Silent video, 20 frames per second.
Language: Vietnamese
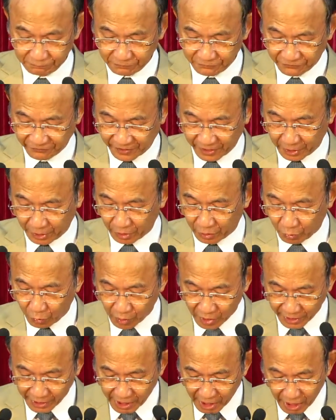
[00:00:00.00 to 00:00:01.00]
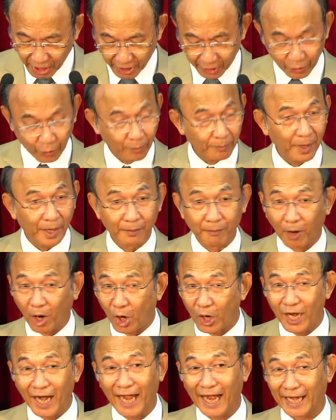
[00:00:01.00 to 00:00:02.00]
Và rồi cuộc đời của mình
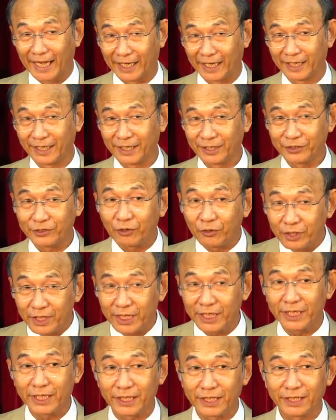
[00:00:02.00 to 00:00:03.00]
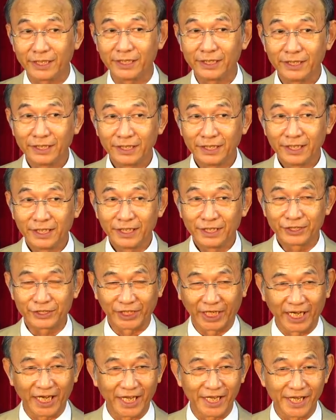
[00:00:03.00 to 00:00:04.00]
mỗi ngày trôi đi
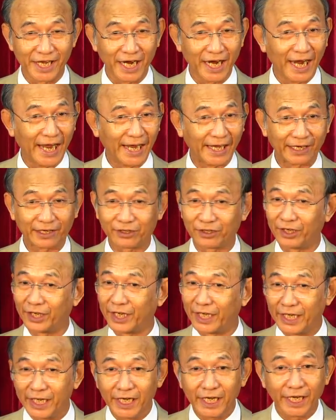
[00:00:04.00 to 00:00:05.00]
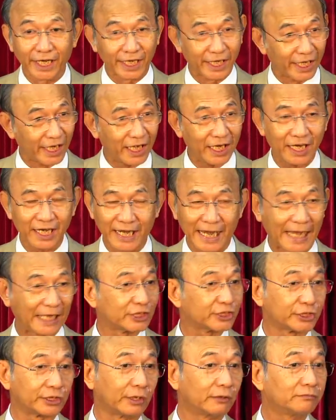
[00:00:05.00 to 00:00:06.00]
sẽ là những ngày có ý nghĩa đáng
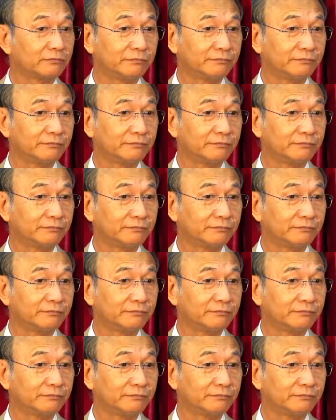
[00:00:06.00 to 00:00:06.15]
sống.